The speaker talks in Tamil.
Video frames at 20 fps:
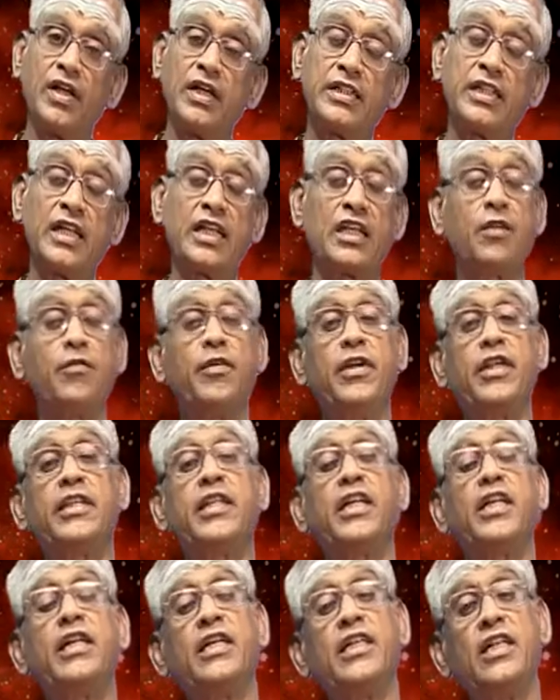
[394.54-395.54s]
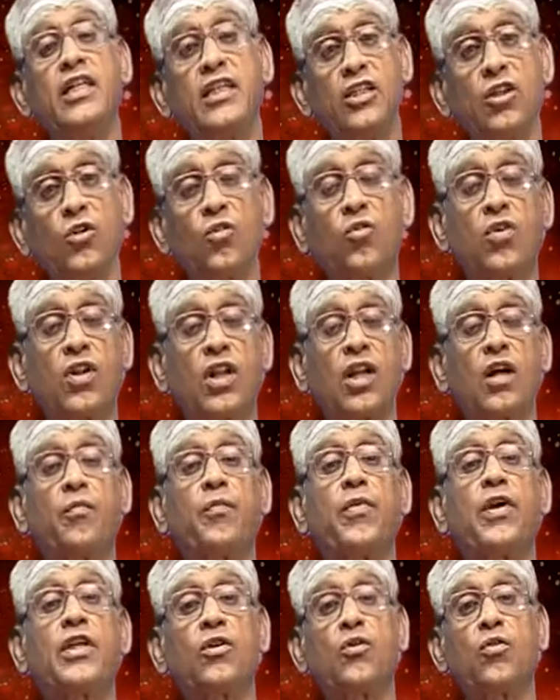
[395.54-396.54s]
சில சமயத்தில் எதிர்த்து கூட
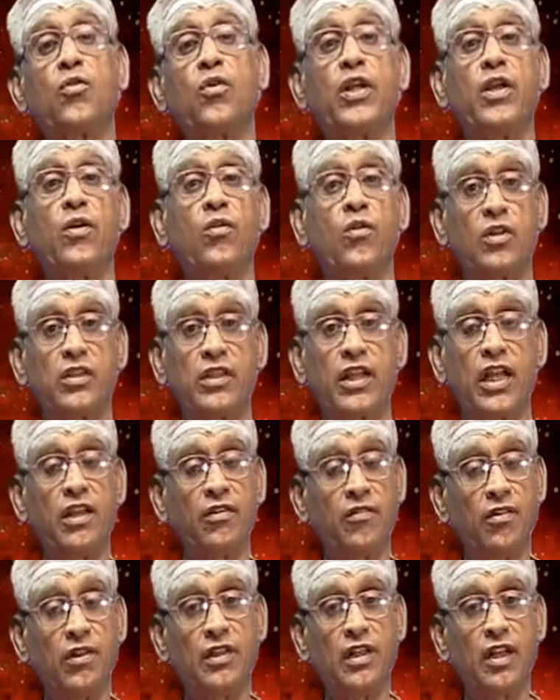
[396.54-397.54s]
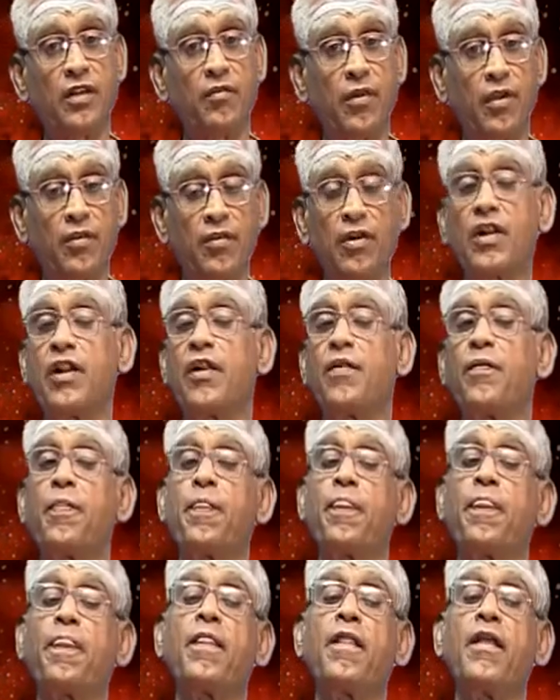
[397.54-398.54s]
நாம் பேசக்கூடிய ஒரு தலைவர் நன்மை வருது
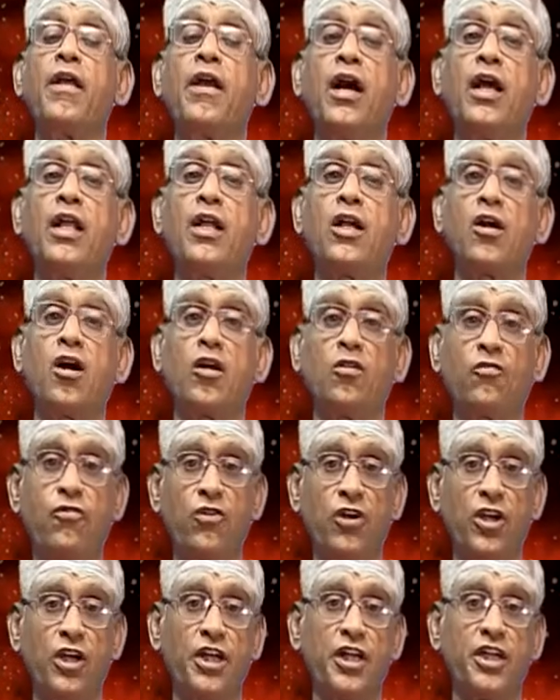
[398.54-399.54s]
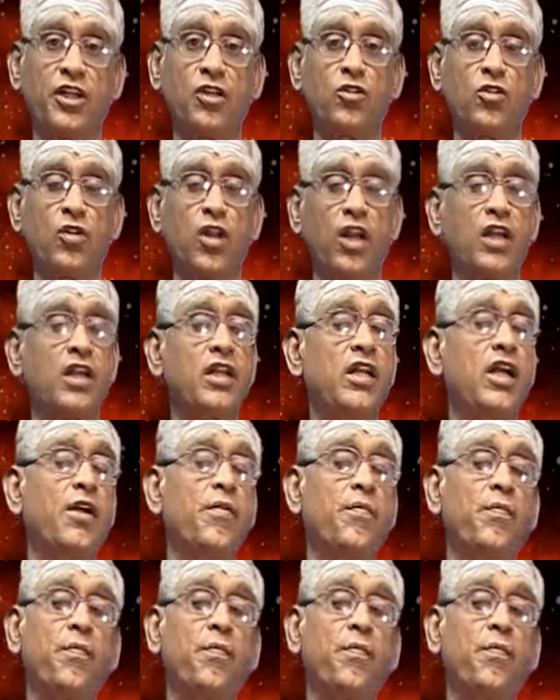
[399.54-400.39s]
அது கான்ஃபரன்டேஷன் சொல்லுவாங்க இல்லையா